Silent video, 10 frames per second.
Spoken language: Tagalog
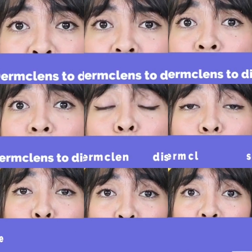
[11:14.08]
mask. Bago
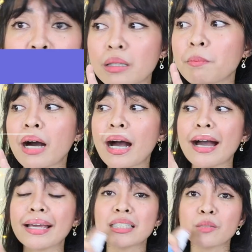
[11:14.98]
kayo lumabas ng bahay,